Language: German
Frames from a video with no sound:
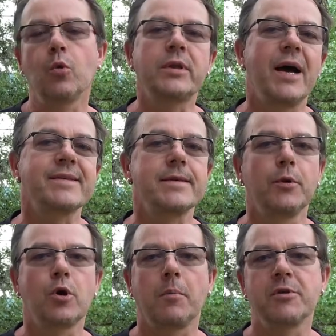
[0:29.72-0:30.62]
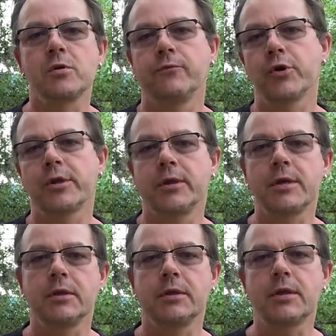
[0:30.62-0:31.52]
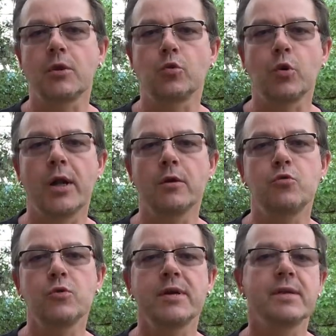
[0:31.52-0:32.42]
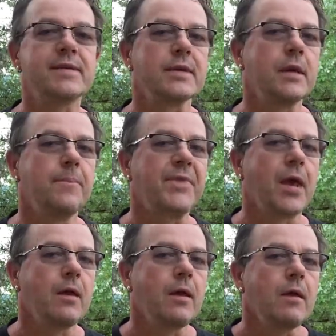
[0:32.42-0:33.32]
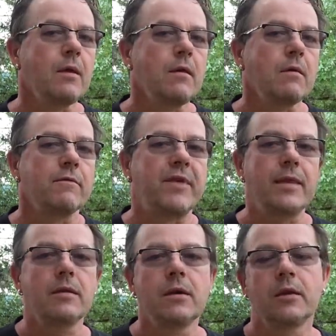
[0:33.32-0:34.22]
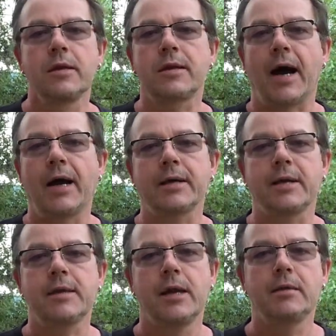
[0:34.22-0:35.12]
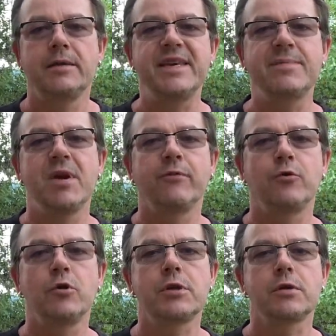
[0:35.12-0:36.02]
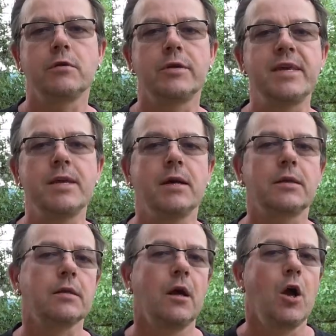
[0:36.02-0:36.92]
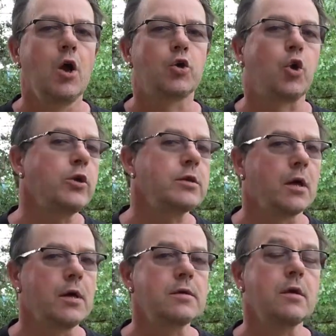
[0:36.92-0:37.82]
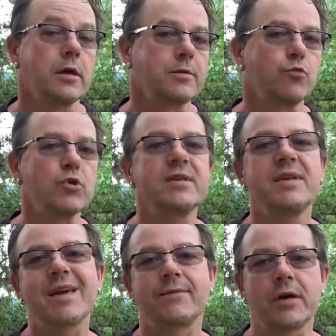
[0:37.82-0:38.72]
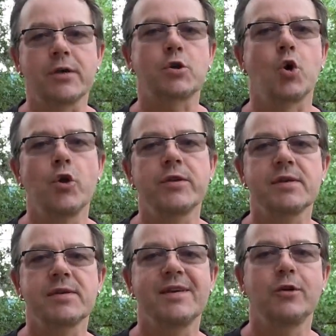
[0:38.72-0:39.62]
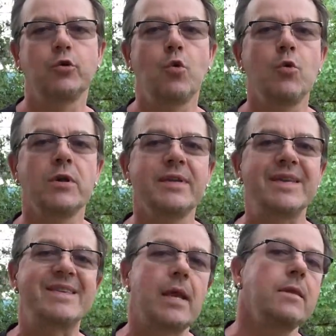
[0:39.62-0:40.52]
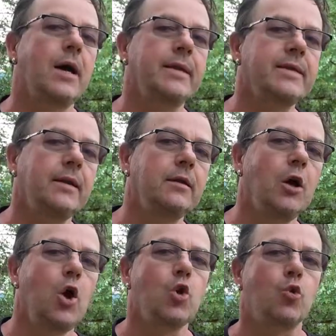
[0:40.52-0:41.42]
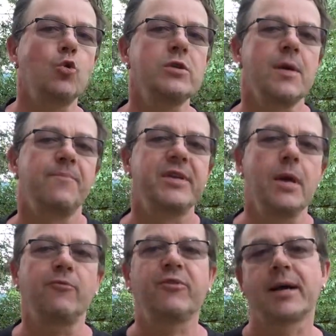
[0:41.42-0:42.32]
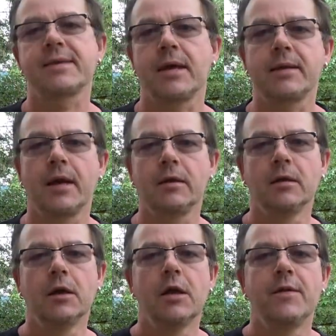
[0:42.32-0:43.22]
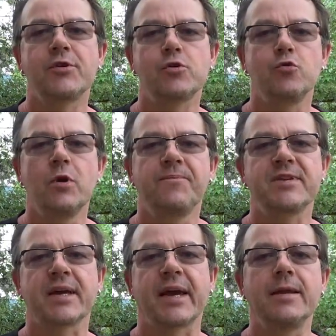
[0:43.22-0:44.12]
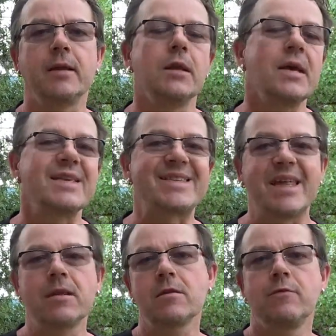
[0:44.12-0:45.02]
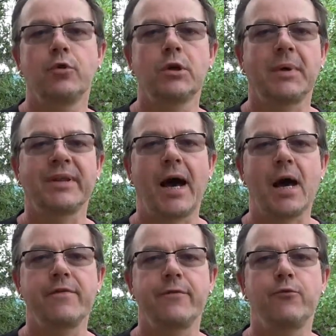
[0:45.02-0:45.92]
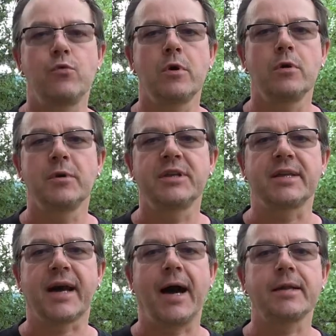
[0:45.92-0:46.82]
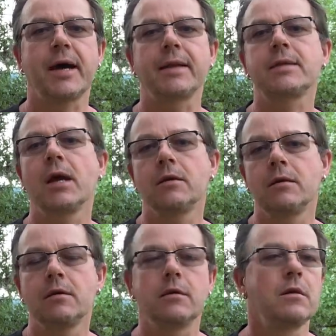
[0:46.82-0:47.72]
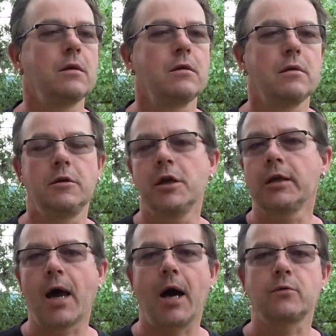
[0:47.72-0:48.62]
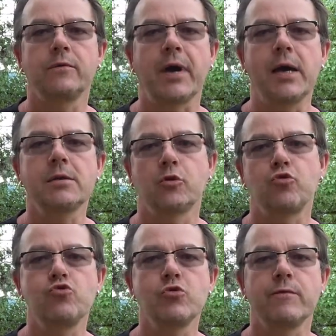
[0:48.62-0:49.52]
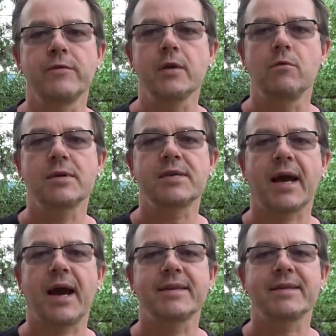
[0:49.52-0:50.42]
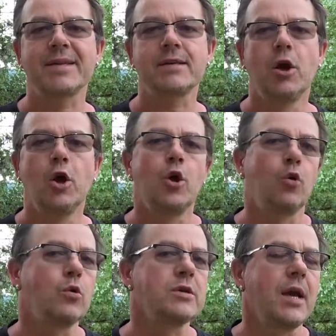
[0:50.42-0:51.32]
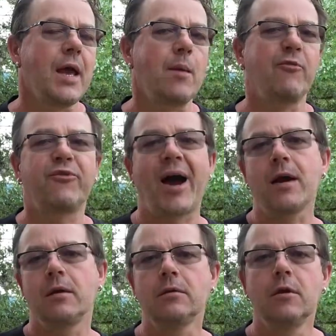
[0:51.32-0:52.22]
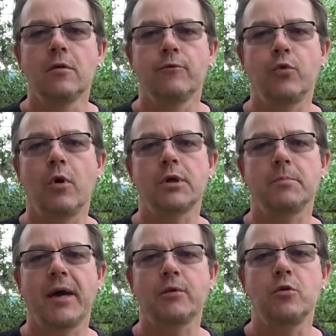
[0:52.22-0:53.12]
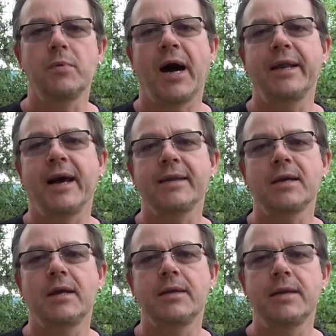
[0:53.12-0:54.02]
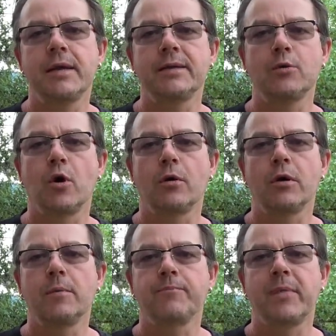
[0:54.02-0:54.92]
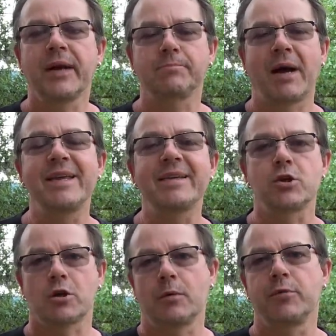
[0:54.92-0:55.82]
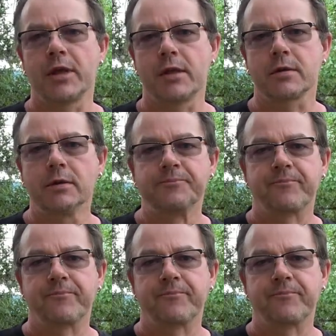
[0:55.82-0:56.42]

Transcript: und herzlich willkommen zum wöchentlichen DD0L QTC. Wenn die Drahtantenne nicht mehr funktioniert, könnte es, es muss nicht, aber es könnte sich lohnen, die Sendeantenne und die Empfangsantenne zu trennen. Senden würde man nach wie vor über die Drahtantenne, die in irgendeiner Art und Weise einen guten Wirkungsgrad hat. Und empfangen würde man über eine Antenne, die eher die ähm, magnetische Komponente